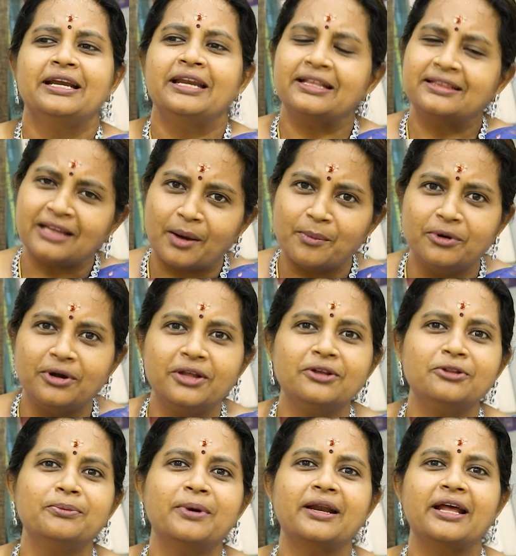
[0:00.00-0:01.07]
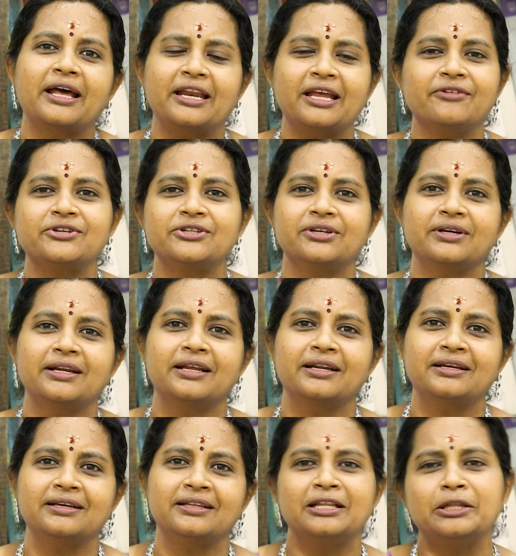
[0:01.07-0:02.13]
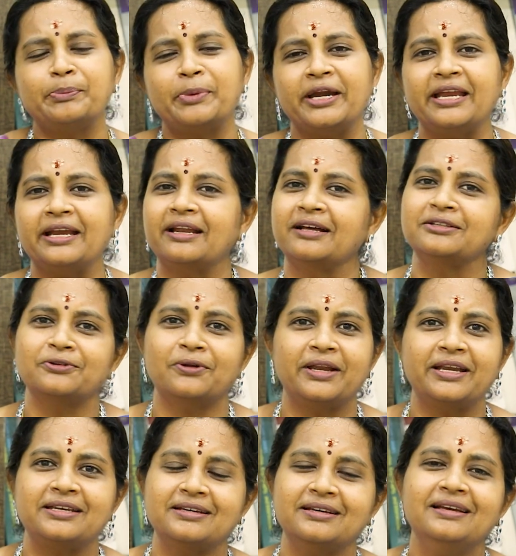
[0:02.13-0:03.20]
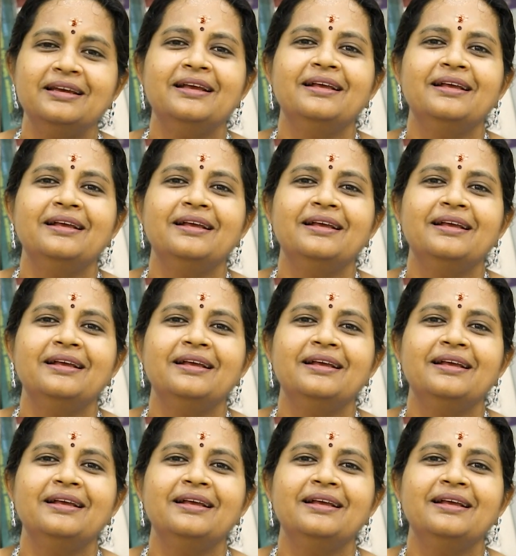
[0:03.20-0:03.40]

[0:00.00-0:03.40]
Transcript: டே தமிழ்லையும் இது மாதிரி நிறைய விஷயங்கள் இருக்குது இது படிங்கடான்னு சொல்லிட்டு